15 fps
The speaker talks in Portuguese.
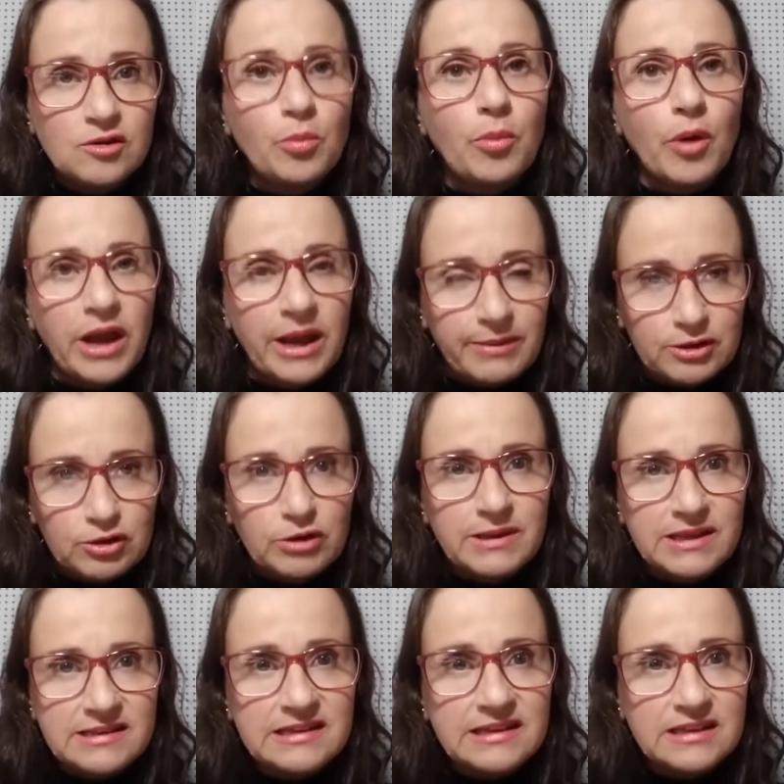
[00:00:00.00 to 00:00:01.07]
do poema
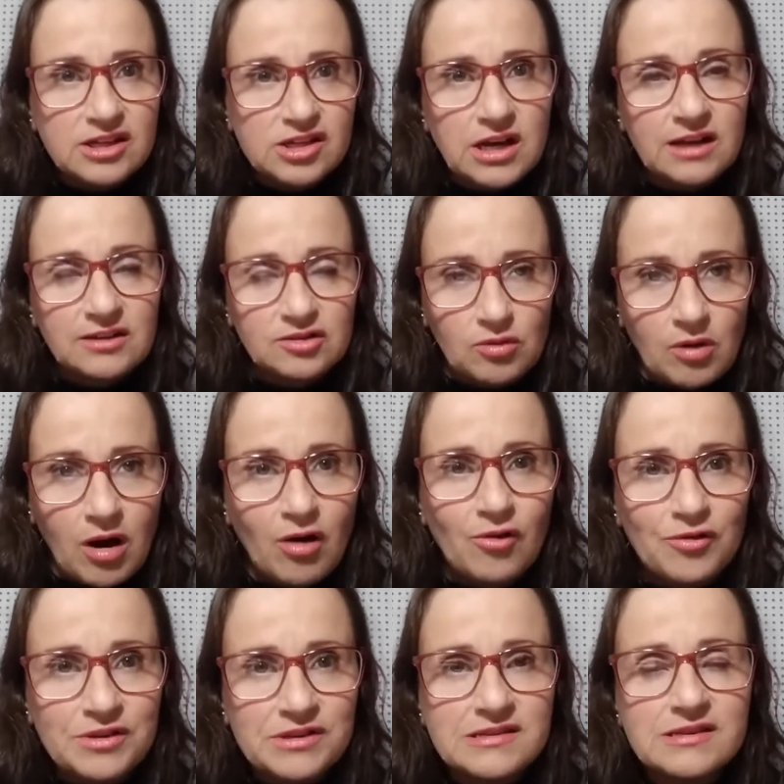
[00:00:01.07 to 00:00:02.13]
Adormecida de Castro
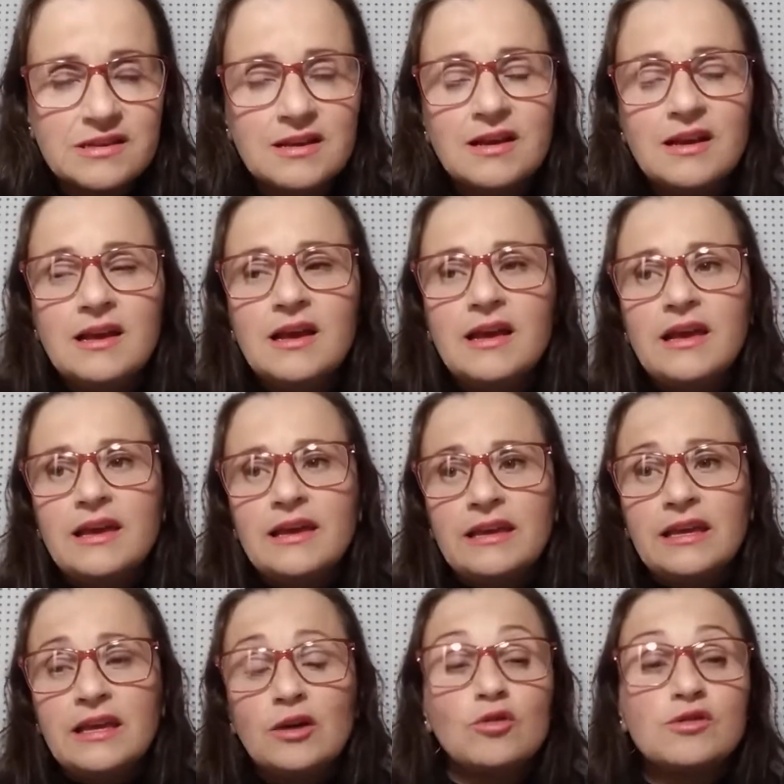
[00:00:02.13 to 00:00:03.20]
Alves,
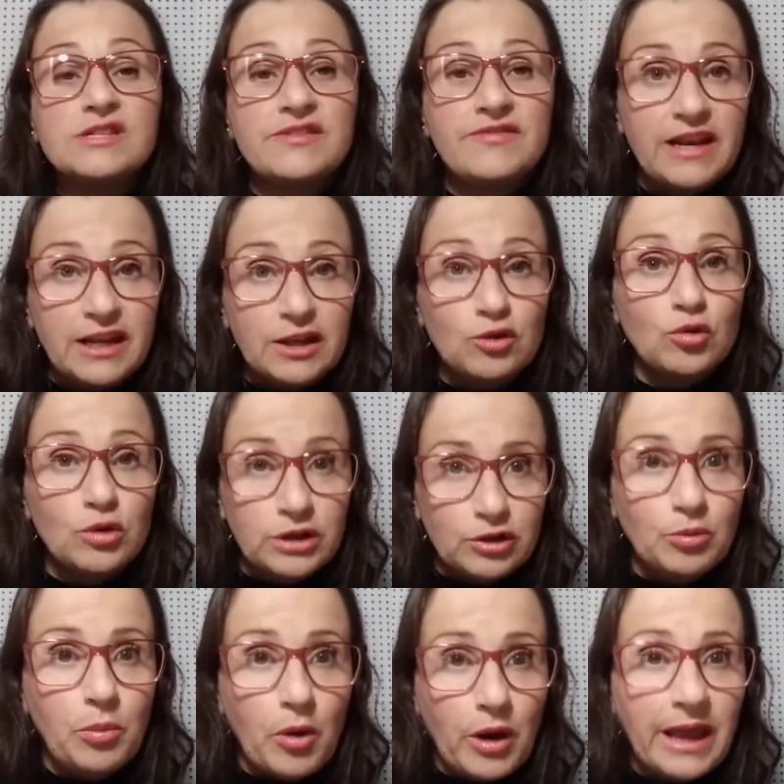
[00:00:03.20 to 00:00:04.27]
e inclusive a leitura
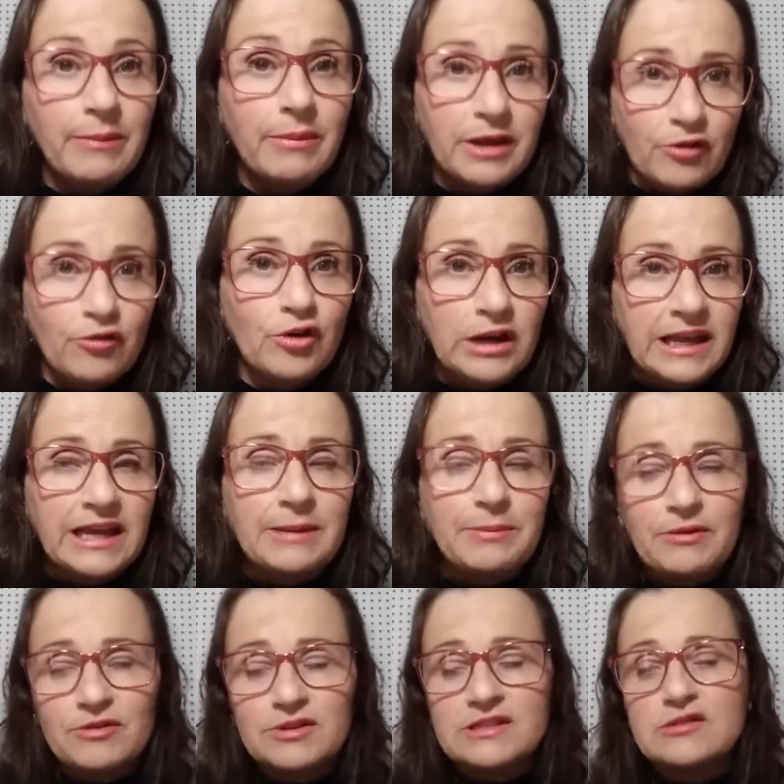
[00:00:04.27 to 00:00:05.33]
do poema que eu vou ler aqui
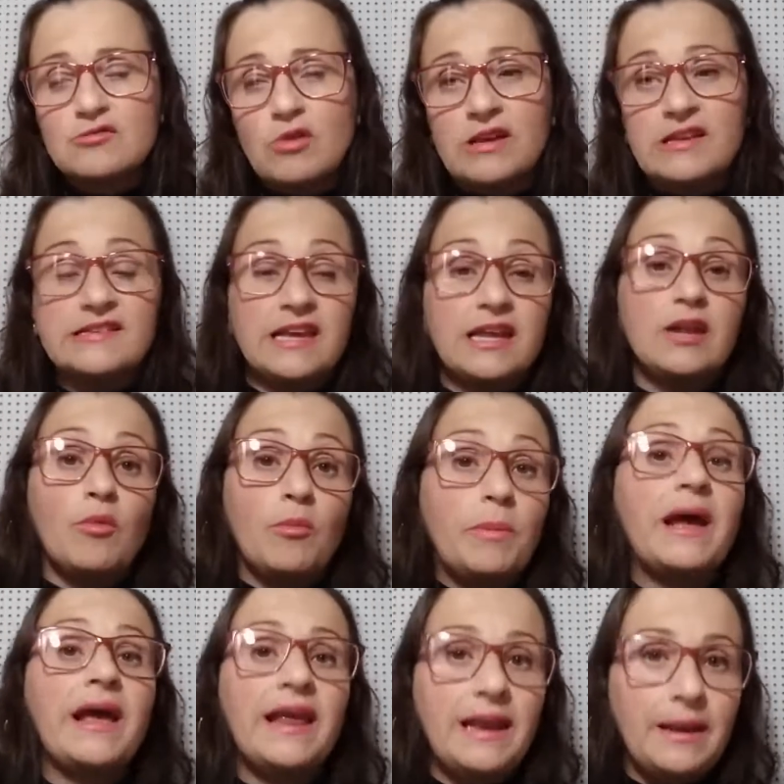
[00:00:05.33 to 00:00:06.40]
para vocês conhecerem,
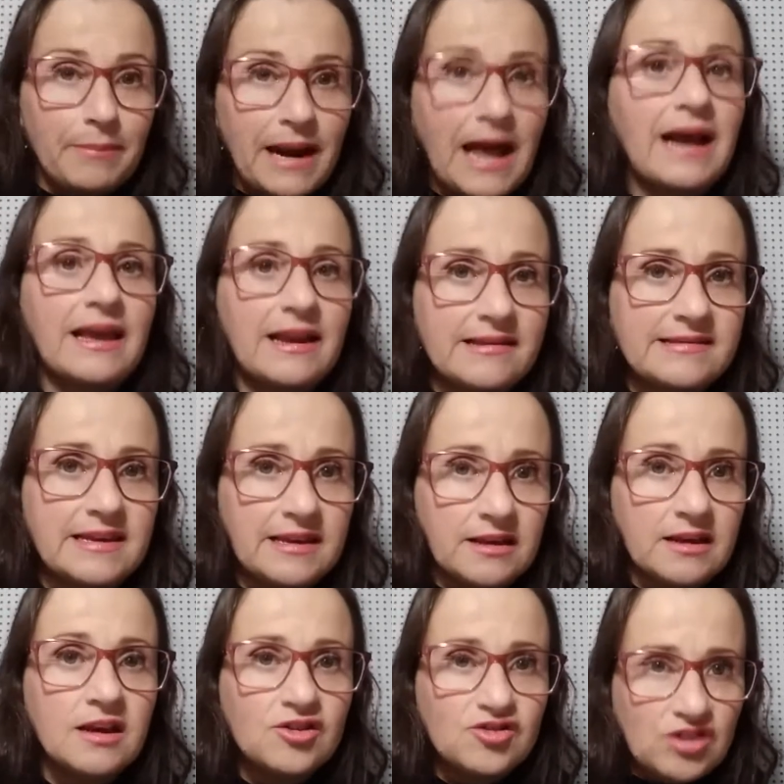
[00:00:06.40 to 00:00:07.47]
para relembrar aqueles
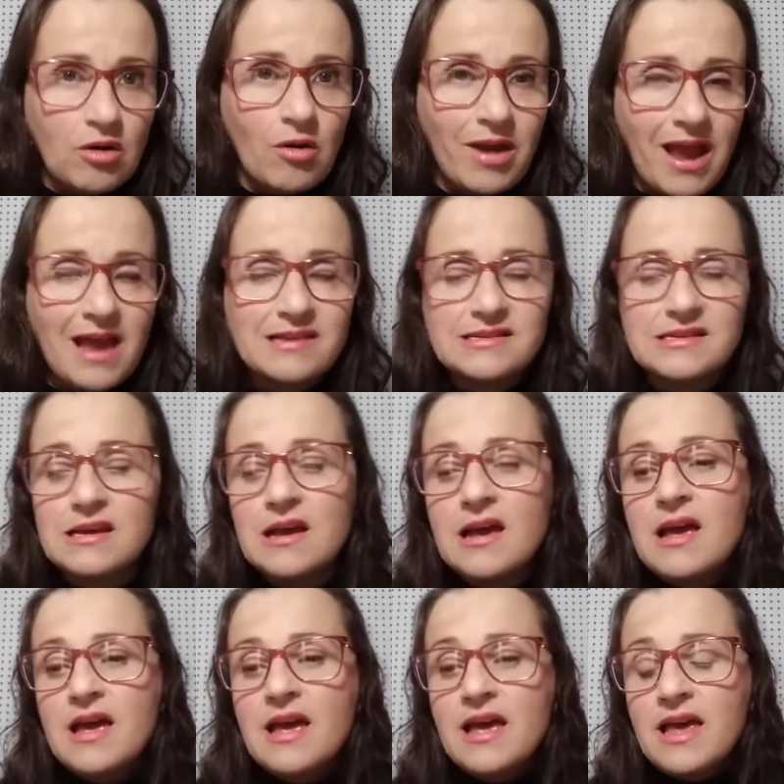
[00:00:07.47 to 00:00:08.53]
que já conhecem,
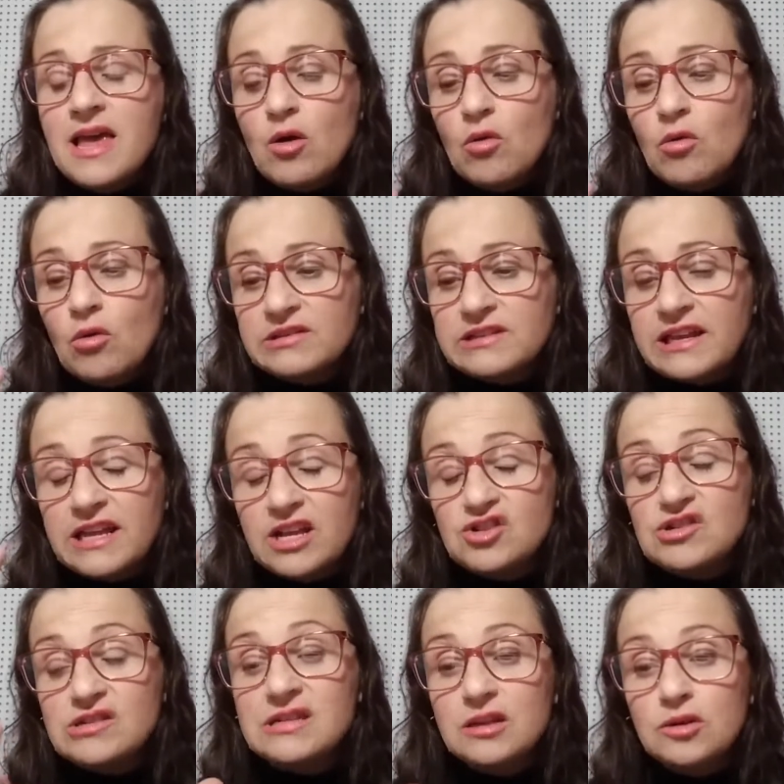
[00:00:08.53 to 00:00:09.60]
eu gostaria
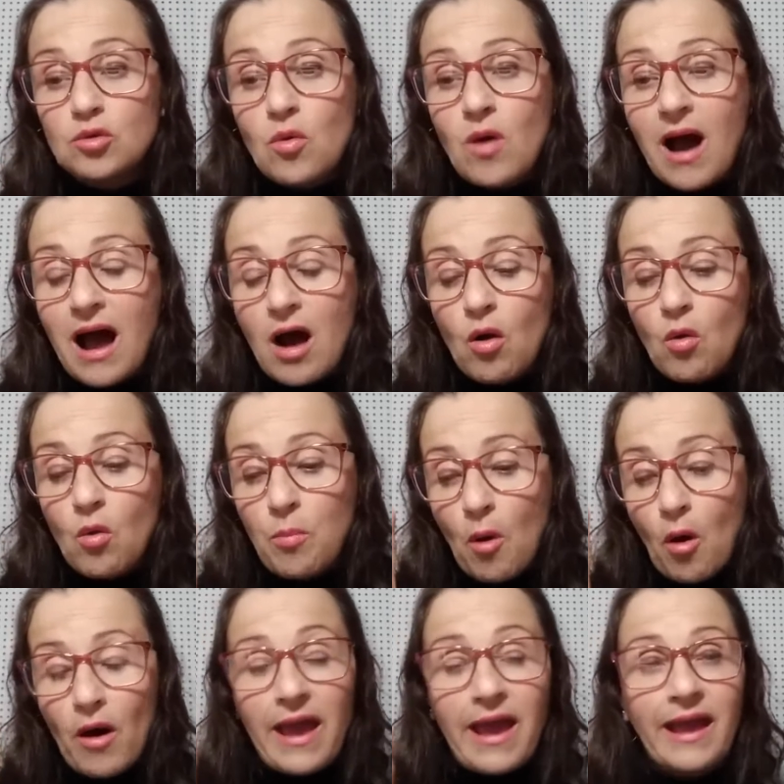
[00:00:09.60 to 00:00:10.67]
de situar o
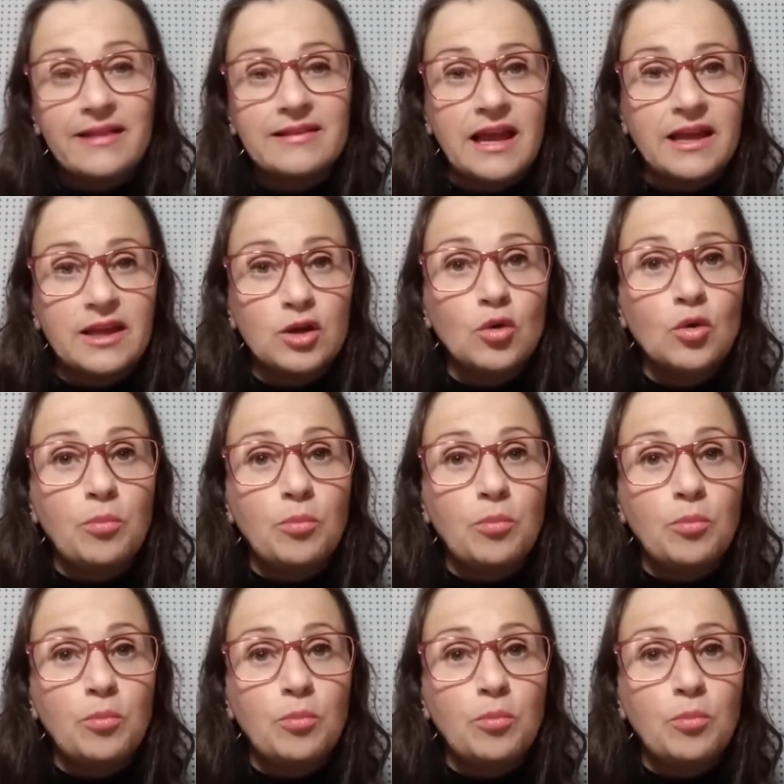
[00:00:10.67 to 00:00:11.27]
poeta e o